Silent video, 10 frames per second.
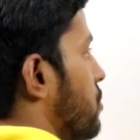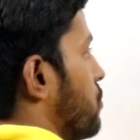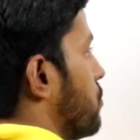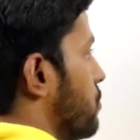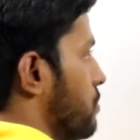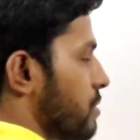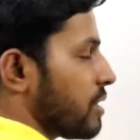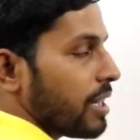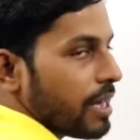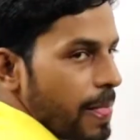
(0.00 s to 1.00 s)
टू
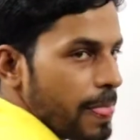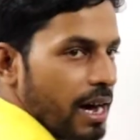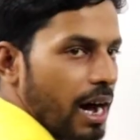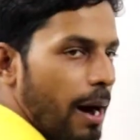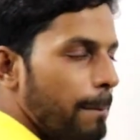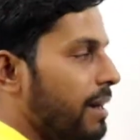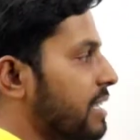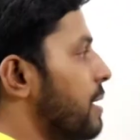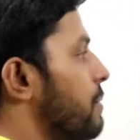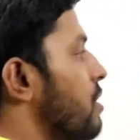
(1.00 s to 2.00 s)
अब
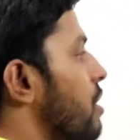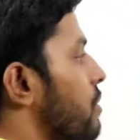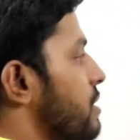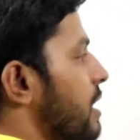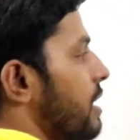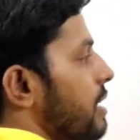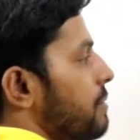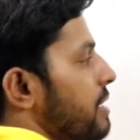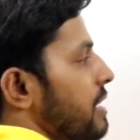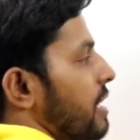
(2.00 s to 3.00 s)
मैं क्या बोल रहा हूँ ये
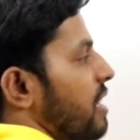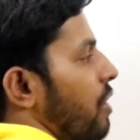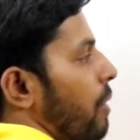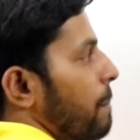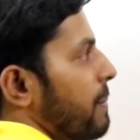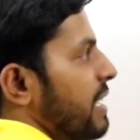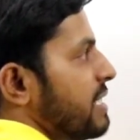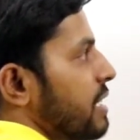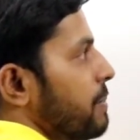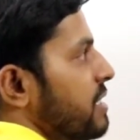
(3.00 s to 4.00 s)
इमीटर और
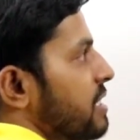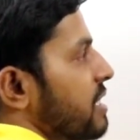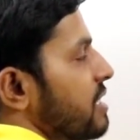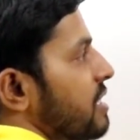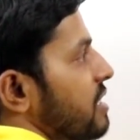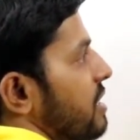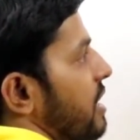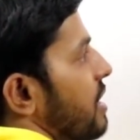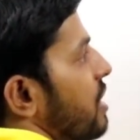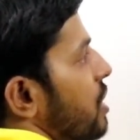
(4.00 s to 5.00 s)
बेस के बीच का जंक्शन
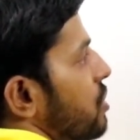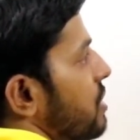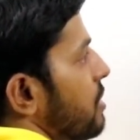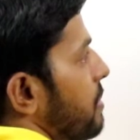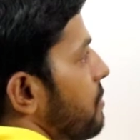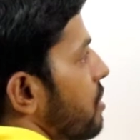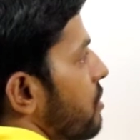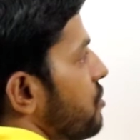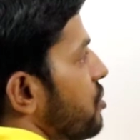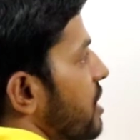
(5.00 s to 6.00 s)
है तो इसे मैं बोल
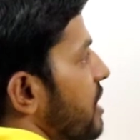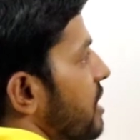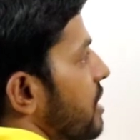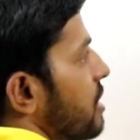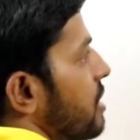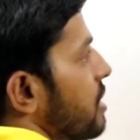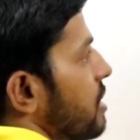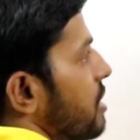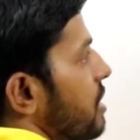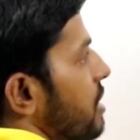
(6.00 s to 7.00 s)
रहा हूँ जे
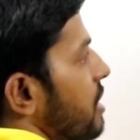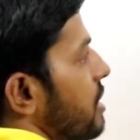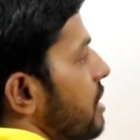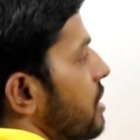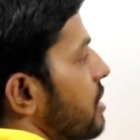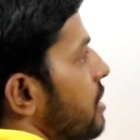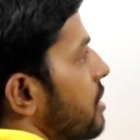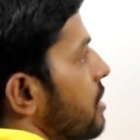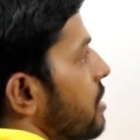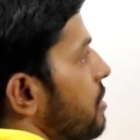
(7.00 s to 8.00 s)
ई
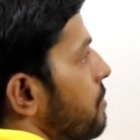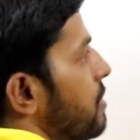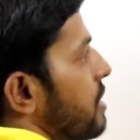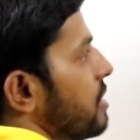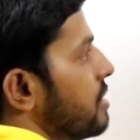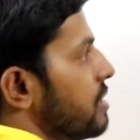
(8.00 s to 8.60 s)
बी